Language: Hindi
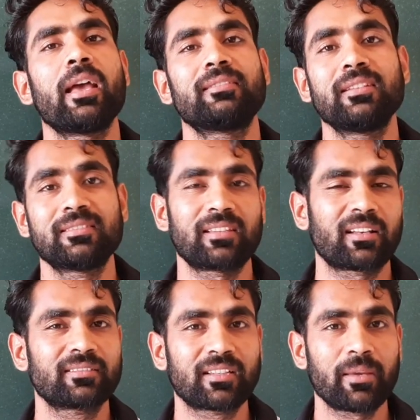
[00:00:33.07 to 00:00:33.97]
ऐसे
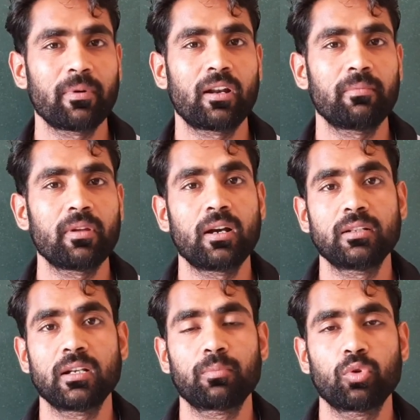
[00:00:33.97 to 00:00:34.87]
शख्स के बारे में
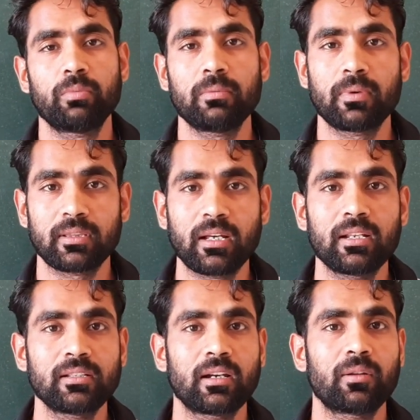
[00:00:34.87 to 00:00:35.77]
आज आपको मैं
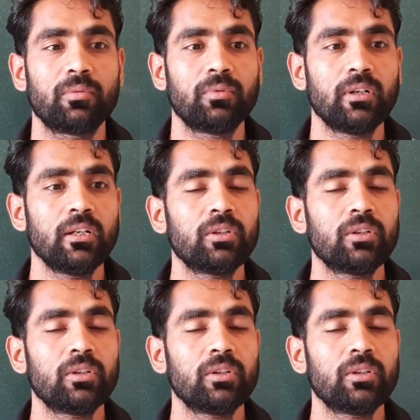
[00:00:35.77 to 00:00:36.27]
बताने जा रहा हूँ